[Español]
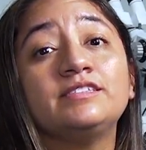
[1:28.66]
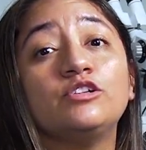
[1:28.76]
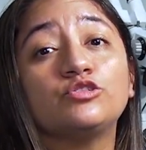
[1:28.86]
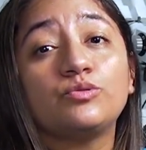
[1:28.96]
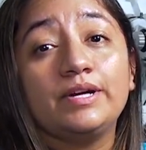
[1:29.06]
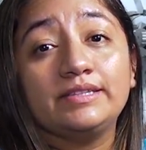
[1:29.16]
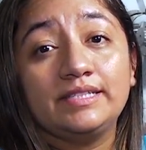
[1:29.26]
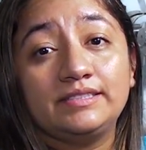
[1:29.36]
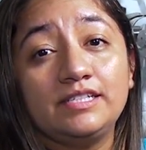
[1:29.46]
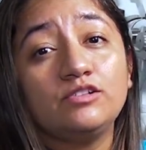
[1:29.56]
entre los
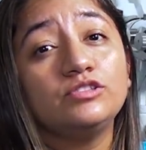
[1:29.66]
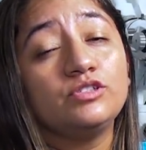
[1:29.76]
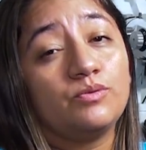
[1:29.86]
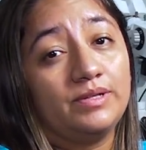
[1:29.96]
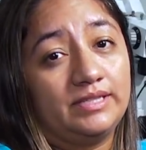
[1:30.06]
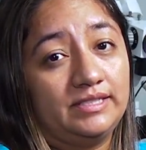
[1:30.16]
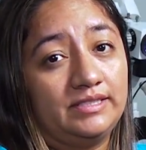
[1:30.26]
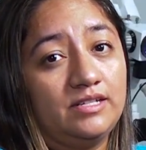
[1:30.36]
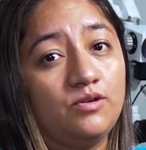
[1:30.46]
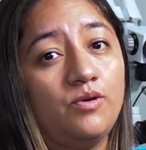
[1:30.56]
45 y
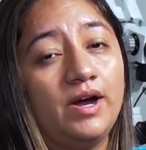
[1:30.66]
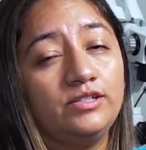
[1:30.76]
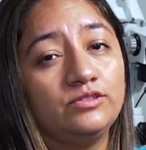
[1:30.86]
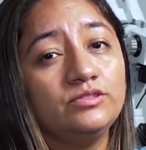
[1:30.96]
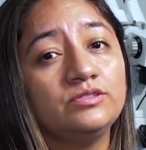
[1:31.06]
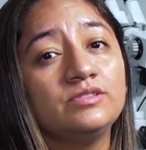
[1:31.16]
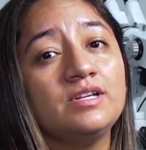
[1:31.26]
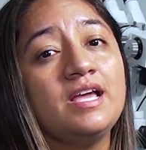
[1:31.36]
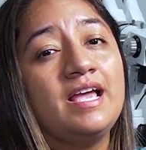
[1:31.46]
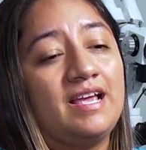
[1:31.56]
55 años,
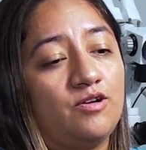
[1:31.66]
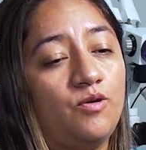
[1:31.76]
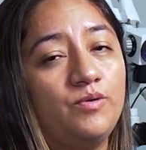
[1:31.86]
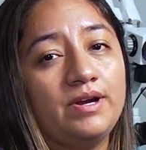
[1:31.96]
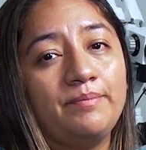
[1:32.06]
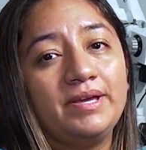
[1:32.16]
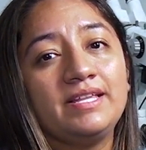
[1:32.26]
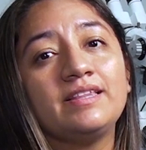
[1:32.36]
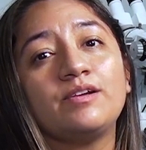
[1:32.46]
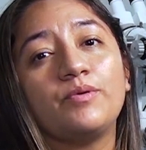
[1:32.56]
con una
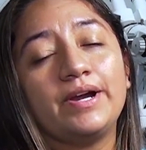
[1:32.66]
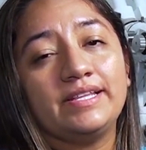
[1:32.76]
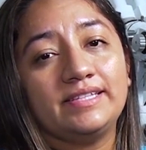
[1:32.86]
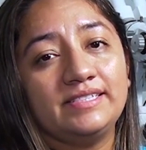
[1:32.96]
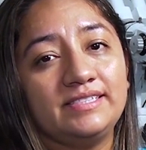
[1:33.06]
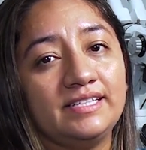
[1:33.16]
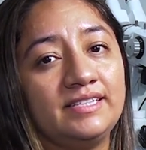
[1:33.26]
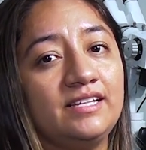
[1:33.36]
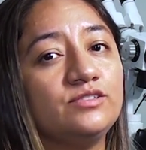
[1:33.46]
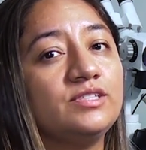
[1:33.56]
media de
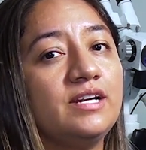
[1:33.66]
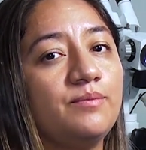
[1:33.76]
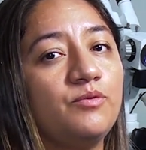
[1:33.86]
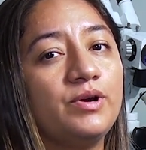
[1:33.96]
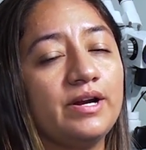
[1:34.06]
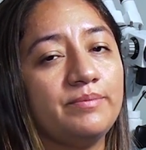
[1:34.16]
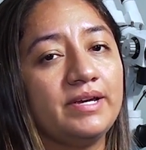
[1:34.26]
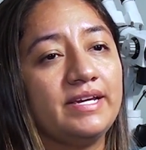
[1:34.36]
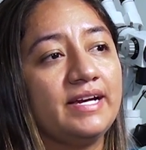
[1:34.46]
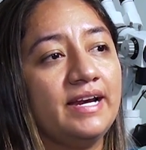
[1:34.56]
47 años en la mujer
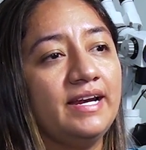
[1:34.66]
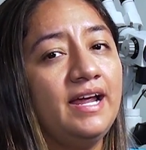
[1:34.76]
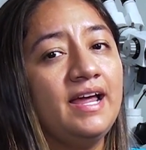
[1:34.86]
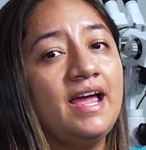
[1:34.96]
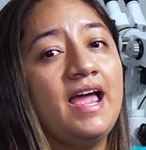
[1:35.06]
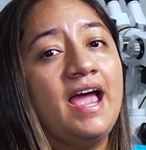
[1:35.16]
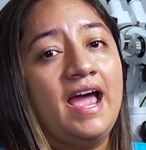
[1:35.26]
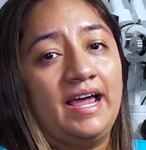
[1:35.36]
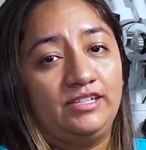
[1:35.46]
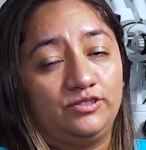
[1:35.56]
mexicana.
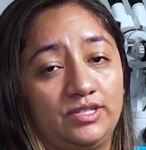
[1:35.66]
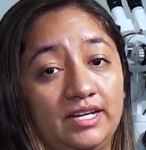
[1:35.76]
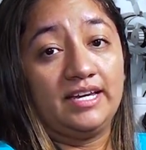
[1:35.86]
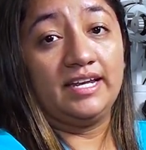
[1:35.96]
¿Eso qué